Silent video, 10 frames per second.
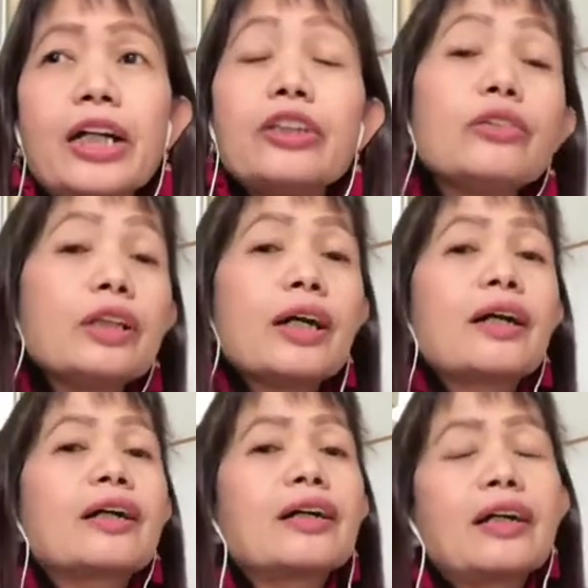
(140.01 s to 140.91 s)
Ayun
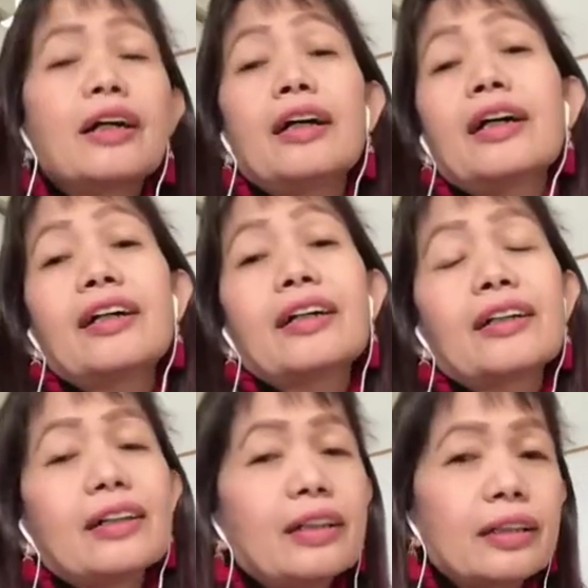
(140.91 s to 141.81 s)
lang.
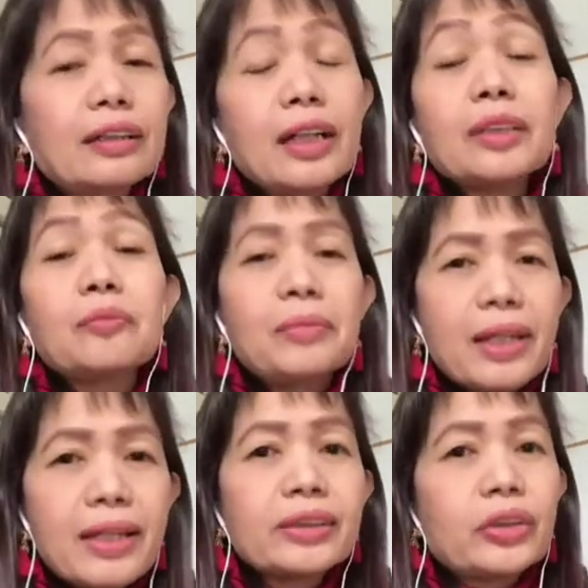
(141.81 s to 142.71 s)
Uh, God
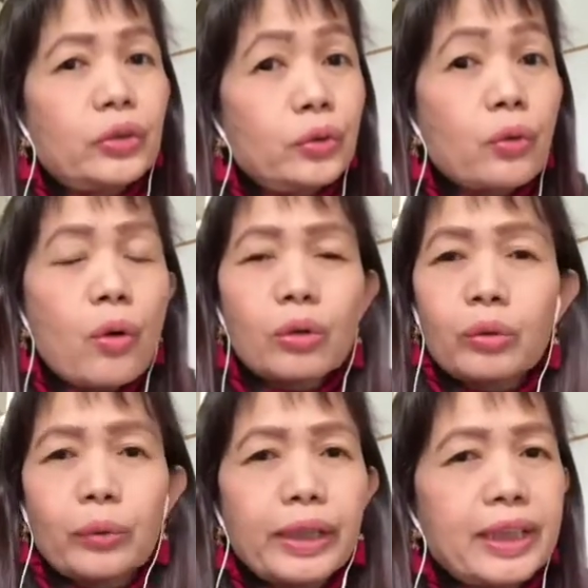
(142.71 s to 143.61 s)
bless you
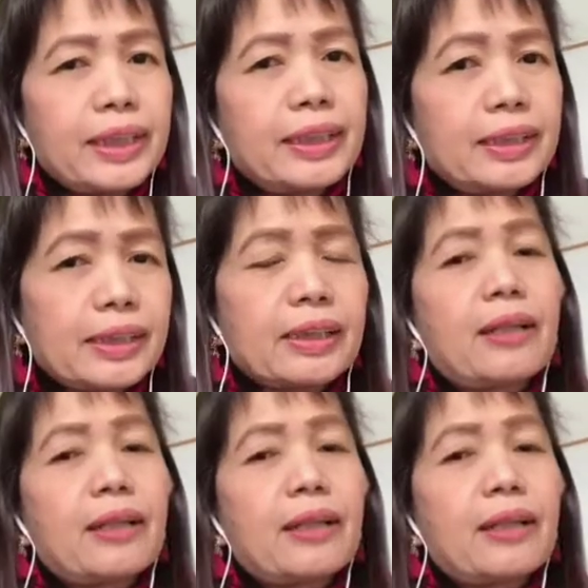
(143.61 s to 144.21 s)
always.